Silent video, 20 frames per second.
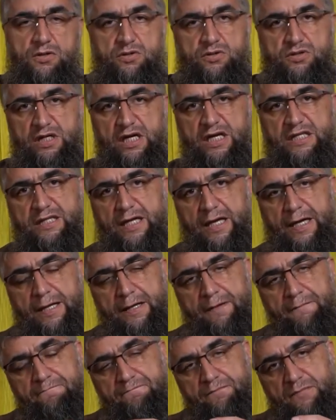Все
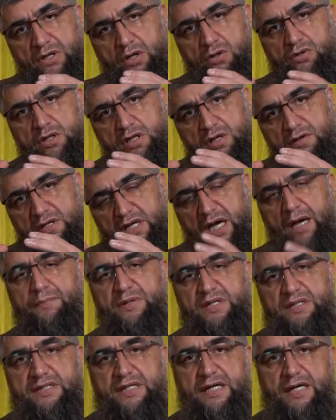это, которые
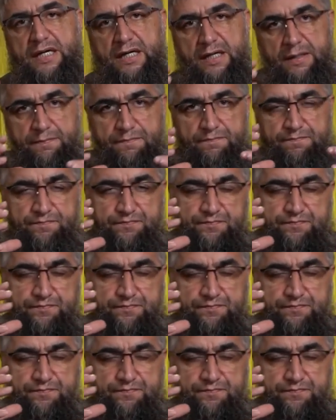рабита